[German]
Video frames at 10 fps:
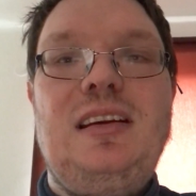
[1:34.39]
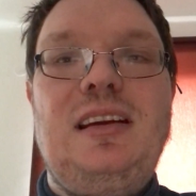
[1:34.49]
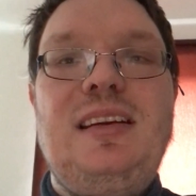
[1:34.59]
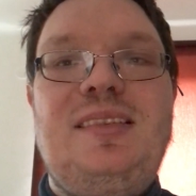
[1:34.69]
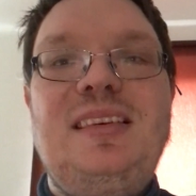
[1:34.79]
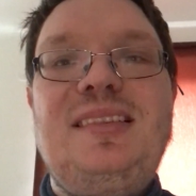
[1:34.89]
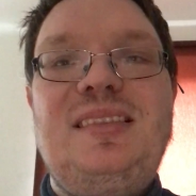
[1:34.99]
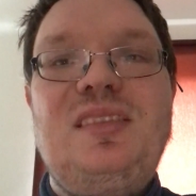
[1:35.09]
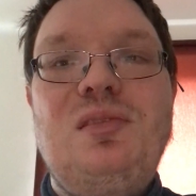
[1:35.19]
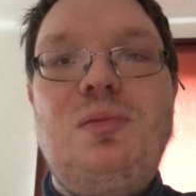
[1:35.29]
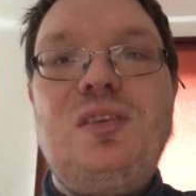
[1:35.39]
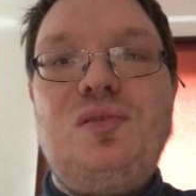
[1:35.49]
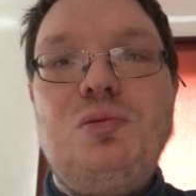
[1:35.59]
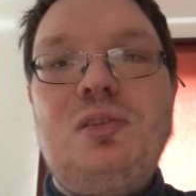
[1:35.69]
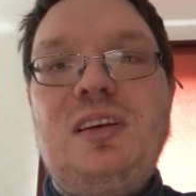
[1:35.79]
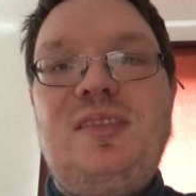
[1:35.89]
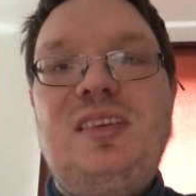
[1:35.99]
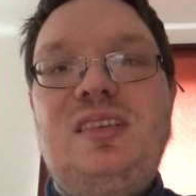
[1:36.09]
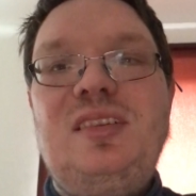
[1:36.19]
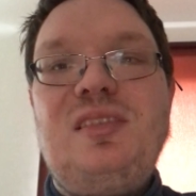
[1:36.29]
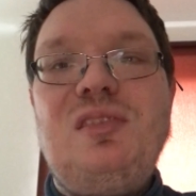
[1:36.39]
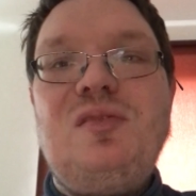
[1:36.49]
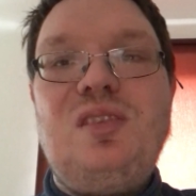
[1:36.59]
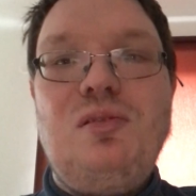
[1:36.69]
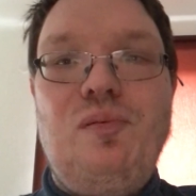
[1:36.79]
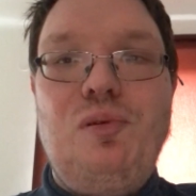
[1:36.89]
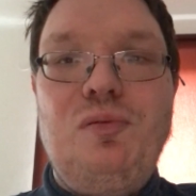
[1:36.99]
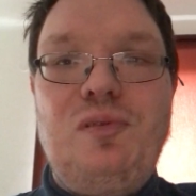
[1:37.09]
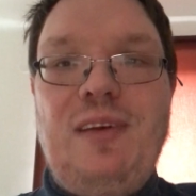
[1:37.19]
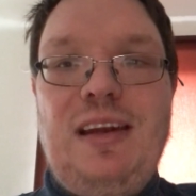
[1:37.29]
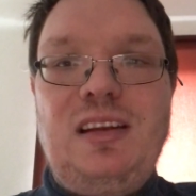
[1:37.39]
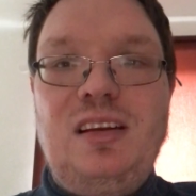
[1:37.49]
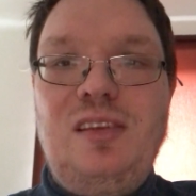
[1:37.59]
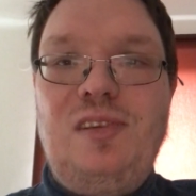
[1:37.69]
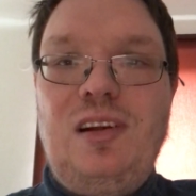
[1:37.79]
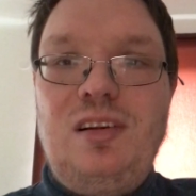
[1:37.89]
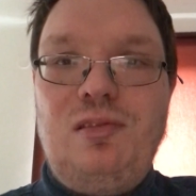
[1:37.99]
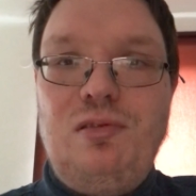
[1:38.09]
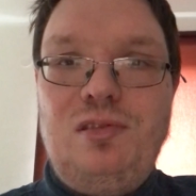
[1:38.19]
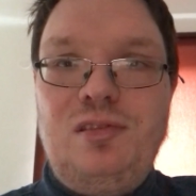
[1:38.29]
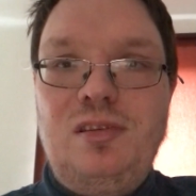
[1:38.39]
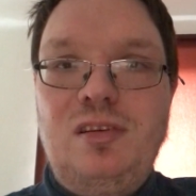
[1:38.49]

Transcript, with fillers: Jetzt ist es aber so, dass sich das Ganze noch viel, viel weiterentwickelt hat